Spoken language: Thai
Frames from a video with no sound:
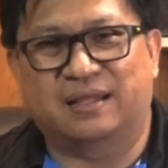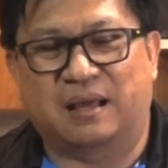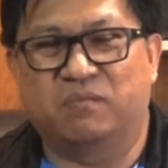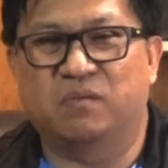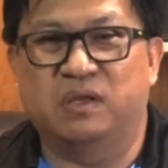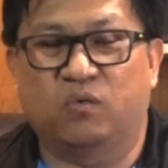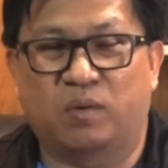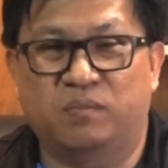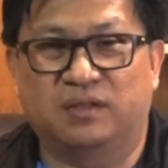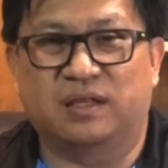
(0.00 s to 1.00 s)
ทำก็มีควา
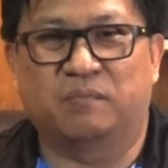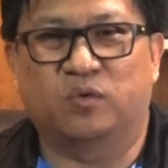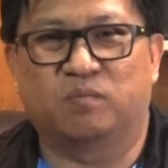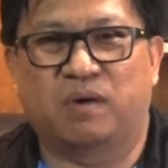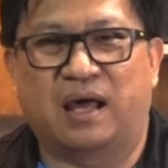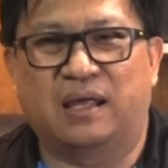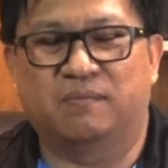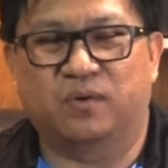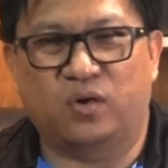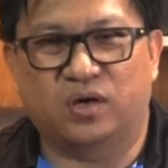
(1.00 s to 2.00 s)
มผิดตามกฎหมาย
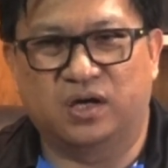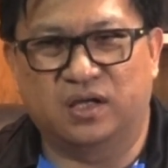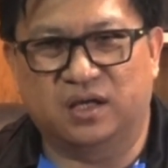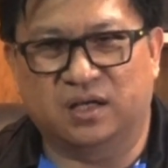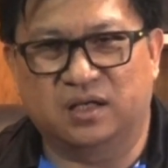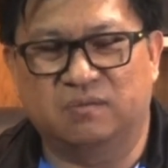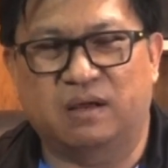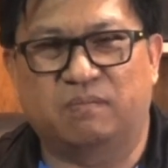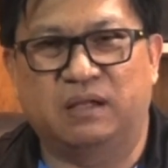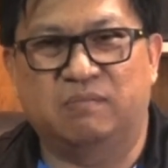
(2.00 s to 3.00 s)
เพราะเคยเกิดขึ้นแบ
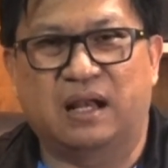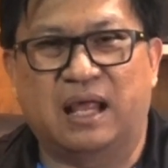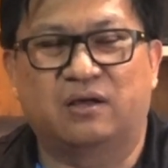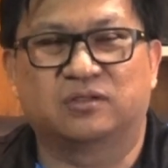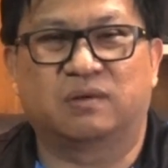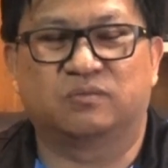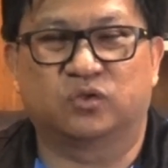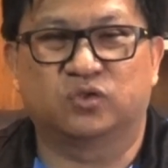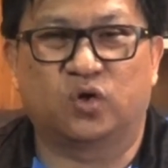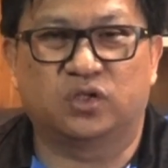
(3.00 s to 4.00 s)
บนี้มาแล้วสำหรับส
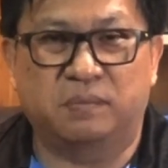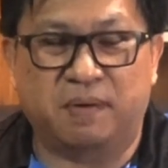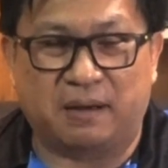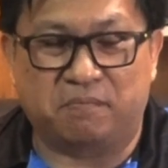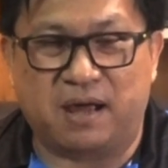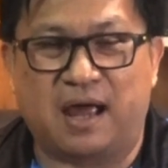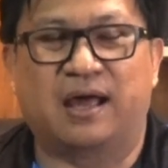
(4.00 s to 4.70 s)
สที่ผ่านมา